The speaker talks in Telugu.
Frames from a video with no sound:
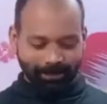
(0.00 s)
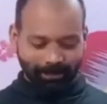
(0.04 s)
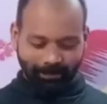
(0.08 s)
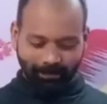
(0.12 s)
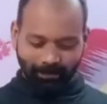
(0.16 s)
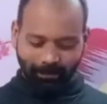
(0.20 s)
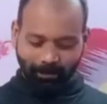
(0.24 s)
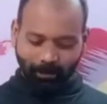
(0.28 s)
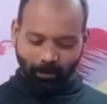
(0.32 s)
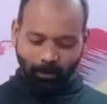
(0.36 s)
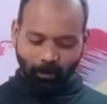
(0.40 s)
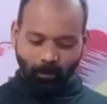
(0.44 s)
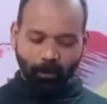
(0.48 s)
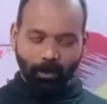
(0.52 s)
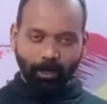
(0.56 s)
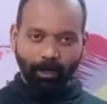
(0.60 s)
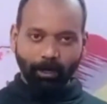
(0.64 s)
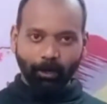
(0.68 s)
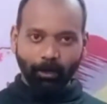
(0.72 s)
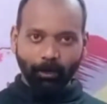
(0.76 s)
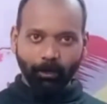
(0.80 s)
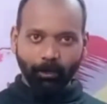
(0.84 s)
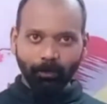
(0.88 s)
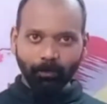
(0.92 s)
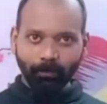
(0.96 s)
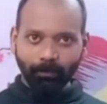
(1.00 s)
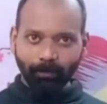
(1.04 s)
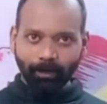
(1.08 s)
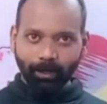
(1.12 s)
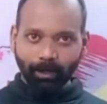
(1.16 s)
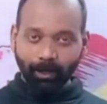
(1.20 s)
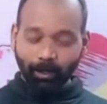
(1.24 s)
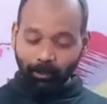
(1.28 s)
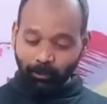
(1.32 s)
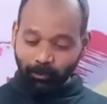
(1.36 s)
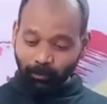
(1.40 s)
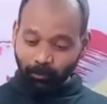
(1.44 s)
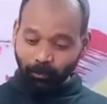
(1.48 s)
ఒక రెండు
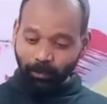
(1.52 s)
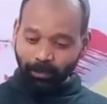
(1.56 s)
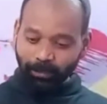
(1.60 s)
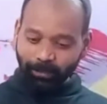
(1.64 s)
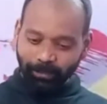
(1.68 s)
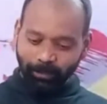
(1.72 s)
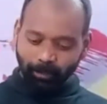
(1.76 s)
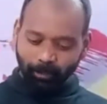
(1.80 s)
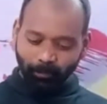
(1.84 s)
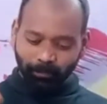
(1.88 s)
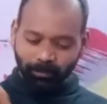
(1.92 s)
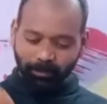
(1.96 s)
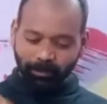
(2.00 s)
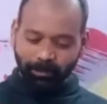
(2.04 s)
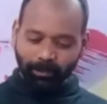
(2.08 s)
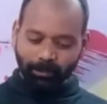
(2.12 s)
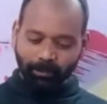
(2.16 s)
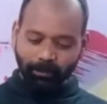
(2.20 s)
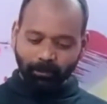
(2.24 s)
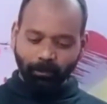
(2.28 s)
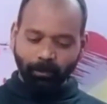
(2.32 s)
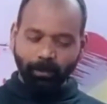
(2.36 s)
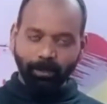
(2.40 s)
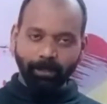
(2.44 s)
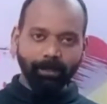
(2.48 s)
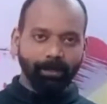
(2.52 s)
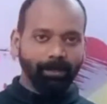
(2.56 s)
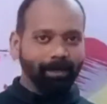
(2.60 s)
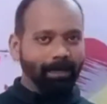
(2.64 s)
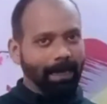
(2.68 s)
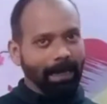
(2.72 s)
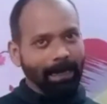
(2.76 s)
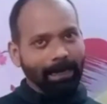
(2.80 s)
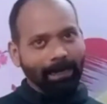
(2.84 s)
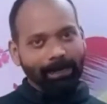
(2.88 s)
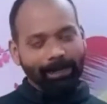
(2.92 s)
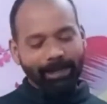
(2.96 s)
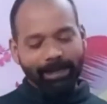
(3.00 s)
షుగర్ క్యూబ్స్ తీసుకోండి
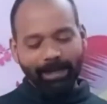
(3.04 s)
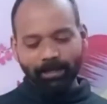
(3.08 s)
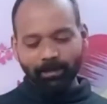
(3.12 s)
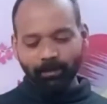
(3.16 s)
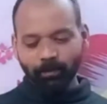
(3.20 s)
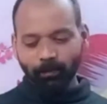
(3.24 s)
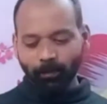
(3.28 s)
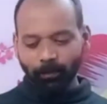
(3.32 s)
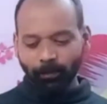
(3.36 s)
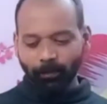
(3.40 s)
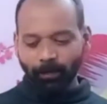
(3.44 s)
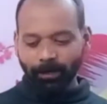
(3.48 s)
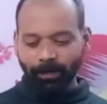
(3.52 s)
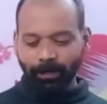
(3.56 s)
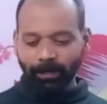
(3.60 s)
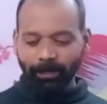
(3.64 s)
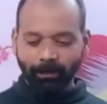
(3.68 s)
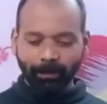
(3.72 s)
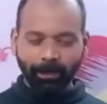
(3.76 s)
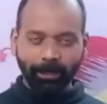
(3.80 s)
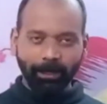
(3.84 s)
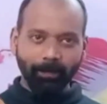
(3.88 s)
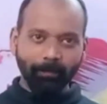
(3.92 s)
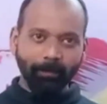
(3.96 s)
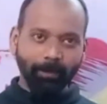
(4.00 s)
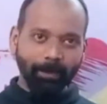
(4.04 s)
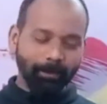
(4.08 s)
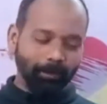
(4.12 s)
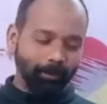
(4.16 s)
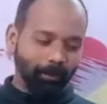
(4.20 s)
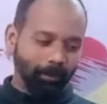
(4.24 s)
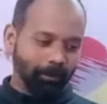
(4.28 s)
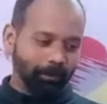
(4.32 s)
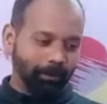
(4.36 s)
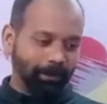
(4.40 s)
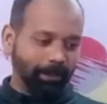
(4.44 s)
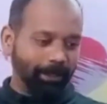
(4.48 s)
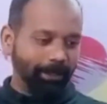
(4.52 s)
ఏ సూపర్ మార్కెట్లో అయినా మీకు
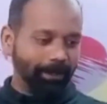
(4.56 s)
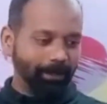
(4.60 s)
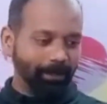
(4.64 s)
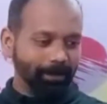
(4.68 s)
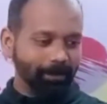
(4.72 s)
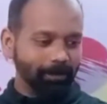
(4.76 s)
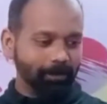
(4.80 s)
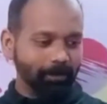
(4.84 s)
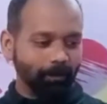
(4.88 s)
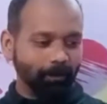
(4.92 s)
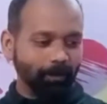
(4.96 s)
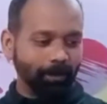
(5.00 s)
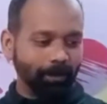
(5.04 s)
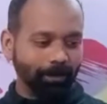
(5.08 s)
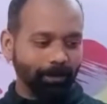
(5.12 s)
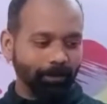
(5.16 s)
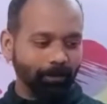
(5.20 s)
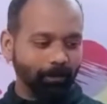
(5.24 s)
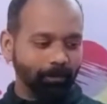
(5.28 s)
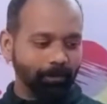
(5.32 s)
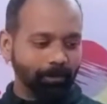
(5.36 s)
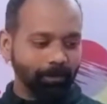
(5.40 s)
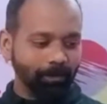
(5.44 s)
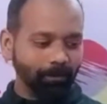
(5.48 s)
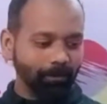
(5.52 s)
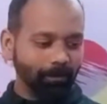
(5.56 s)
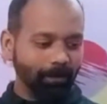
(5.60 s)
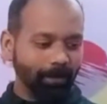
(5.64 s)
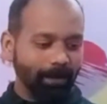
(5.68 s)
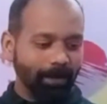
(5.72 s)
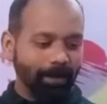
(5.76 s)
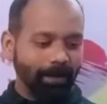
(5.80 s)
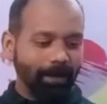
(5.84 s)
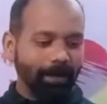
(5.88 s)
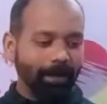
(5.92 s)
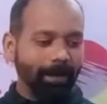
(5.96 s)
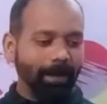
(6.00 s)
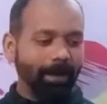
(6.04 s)
దొరుకుతాయి షుగర్ క్యూబ్స్
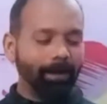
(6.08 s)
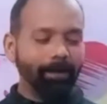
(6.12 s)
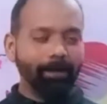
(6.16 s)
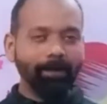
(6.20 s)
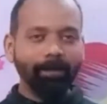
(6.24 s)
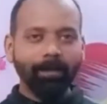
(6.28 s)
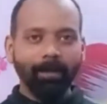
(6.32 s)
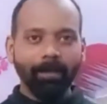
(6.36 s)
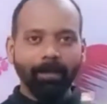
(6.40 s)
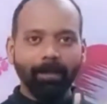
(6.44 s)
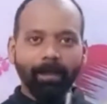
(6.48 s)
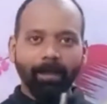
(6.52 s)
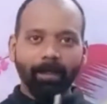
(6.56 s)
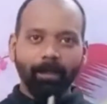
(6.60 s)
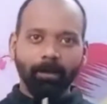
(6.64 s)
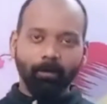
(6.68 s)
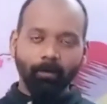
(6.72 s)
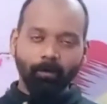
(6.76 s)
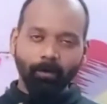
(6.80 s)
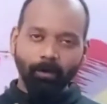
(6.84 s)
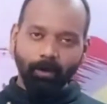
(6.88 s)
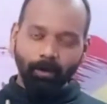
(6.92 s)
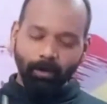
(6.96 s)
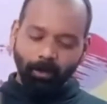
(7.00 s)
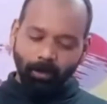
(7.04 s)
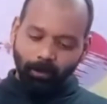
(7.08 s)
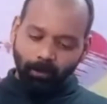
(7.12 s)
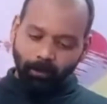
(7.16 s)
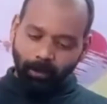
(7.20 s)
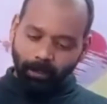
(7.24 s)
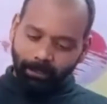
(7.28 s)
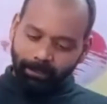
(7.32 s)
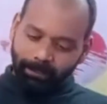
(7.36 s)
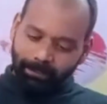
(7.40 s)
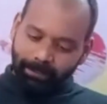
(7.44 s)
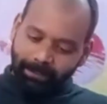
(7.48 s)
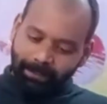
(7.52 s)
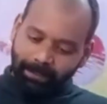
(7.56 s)
అండ్ అరౌండ్ ఒక
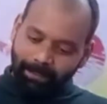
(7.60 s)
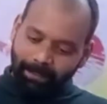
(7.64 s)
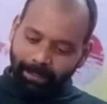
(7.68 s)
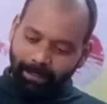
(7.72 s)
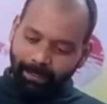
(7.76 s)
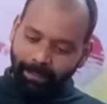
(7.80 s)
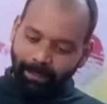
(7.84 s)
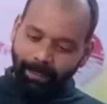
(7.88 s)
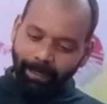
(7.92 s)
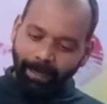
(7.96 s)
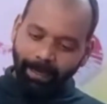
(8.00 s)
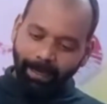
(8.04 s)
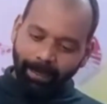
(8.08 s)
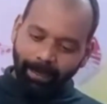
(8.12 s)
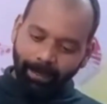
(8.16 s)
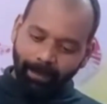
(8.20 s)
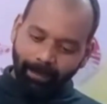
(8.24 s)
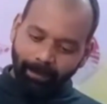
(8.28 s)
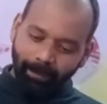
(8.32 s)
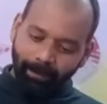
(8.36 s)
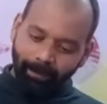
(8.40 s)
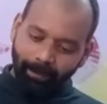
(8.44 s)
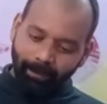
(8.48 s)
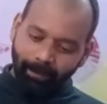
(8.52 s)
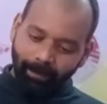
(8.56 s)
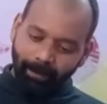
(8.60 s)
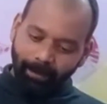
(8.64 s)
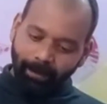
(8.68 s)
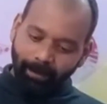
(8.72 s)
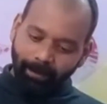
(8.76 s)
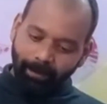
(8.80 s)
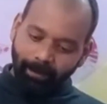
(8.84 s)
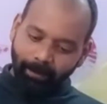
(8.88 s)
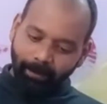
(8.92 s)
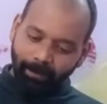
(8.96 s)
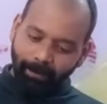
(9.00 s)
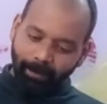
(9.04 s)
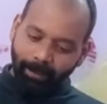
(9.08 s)
థర్టీ
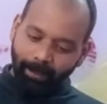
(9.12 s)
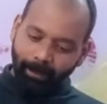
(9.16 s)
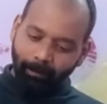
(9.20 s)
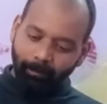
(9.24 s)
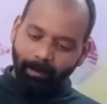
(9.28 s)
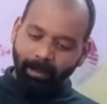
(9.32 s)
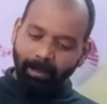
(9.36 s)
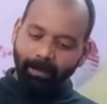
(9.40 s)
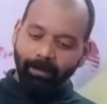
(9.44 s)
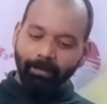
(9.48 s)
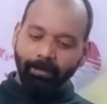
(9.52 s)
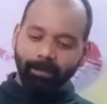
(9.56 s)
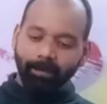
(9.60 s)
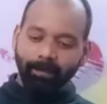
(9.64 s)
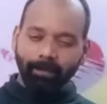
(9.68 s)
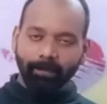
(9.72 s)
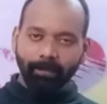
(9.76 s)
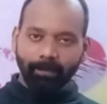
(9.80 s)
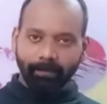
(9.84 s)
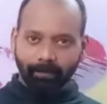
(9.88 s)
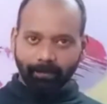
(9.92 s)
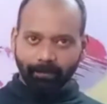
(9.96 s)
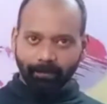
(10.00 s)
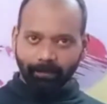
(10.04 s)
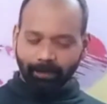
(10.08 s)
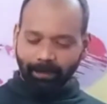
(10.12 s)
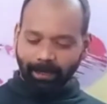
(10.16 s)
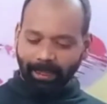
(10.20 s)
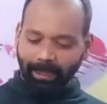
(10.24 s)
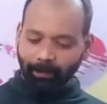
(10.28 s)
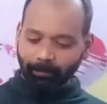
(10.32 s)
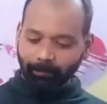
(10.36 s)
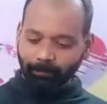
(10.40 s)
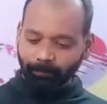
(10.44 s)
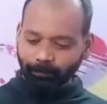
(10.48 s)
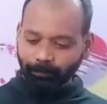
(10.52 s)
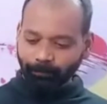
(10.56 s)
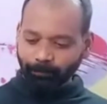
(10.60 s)
ఎంఎల్ లైమ్
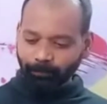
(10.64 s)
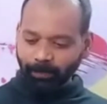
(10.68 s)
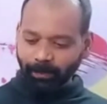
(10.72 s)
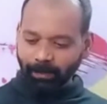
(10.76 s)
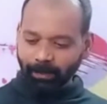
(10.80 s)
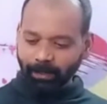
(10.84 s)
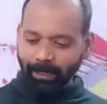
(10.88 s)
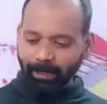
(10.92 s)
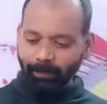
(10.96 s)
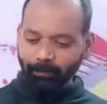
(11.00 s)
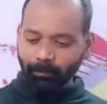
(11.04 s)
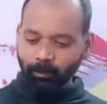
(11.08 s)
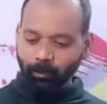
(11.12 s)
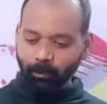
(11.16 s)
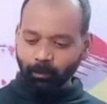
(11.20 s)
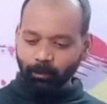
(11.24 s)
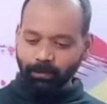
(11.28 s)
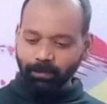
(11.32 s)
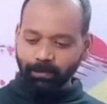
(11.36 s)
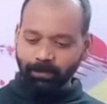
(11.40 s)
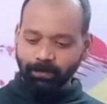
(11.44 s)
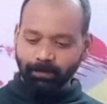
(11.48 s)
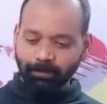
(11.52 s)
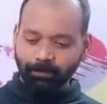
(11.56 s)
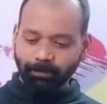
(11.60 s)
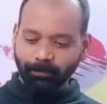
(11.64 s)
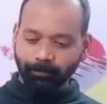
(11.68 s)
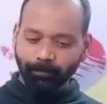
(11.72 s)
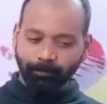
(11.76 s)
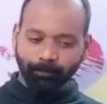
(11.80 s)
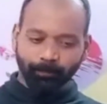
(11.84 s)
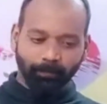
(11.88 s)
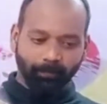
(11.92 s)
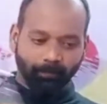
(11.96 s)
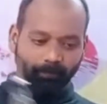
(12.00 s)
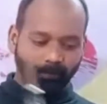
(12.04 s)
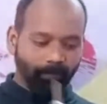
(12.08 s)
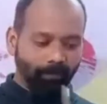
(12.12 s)
లైమ్ జ్యూస్
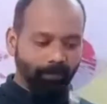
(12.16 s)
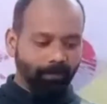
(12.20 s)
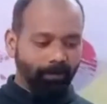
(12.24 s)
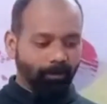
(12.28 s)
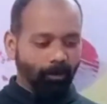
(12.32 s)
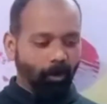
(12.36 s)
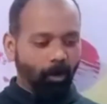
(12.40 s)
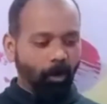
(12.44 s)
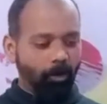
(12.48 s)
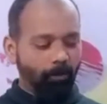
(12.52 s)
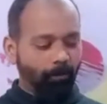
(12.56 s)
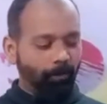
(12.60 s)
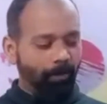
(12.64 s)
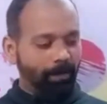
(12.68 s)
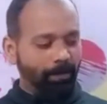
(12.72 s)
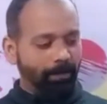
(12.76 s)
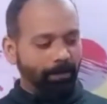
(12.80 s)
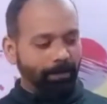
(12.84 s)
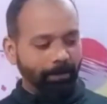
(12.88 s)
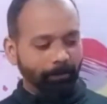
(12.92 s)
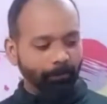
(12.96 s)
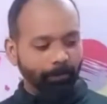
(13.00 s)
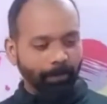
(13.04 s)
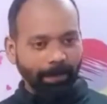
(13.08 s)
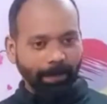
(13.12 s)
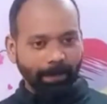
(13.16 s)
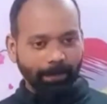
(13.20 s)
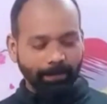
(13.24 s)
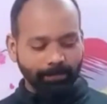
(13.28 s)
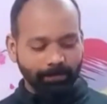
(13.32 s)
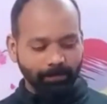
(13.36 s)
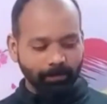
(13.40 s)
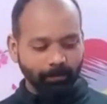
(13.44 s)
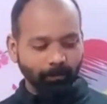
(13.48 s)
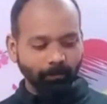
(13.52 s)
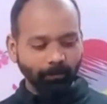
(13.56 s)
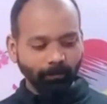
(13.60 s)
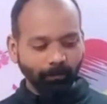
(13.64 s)
నార్మల్ నిమ్మకాయ రసము
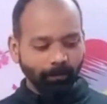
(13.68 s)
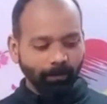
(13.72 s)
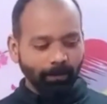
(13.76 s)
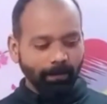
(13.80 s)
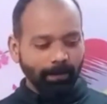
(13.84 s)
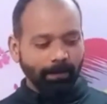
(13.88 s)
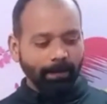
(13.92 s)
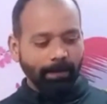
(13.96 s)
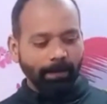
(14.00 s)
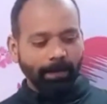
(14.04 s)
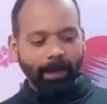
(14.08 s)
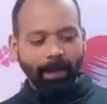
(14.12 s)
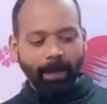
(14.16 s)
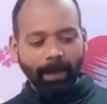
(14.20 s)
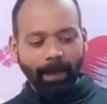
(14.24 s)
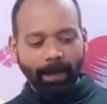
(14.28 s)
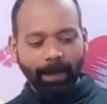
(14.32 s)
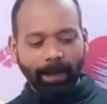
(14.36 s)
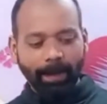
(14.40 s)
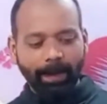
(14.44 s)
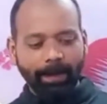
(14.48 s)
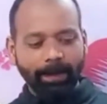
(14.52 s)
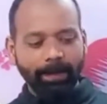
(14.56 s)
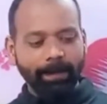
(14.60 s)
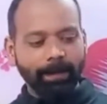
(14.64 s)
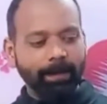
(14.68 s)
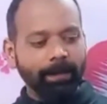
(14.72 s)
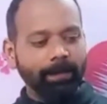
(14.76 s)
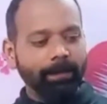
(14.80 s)
అండ్ uh,